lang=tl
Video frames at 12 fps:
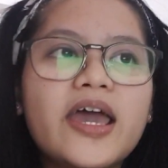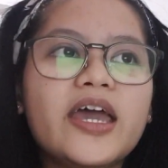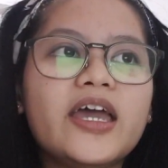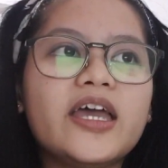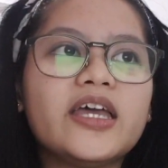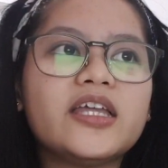
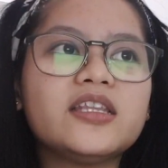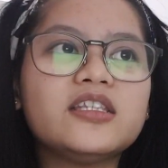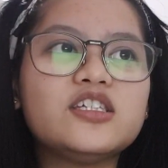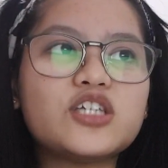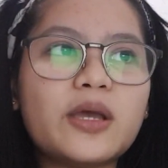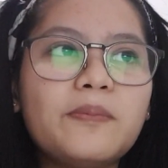And,
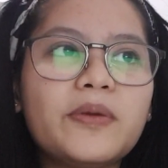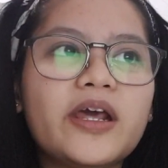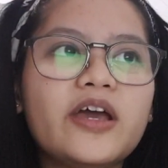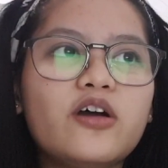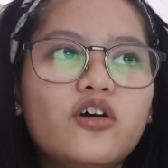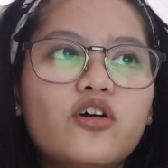
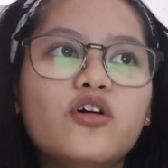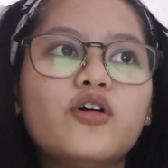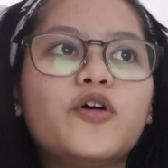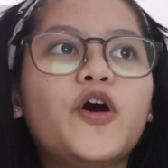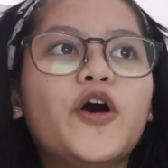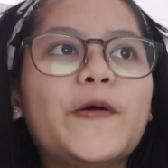syempre,
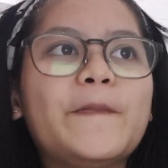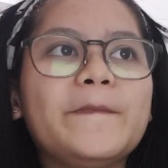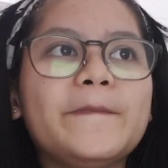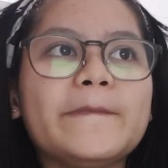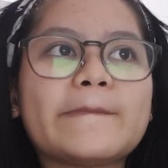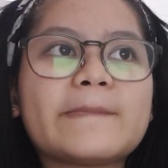oo,
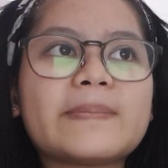um,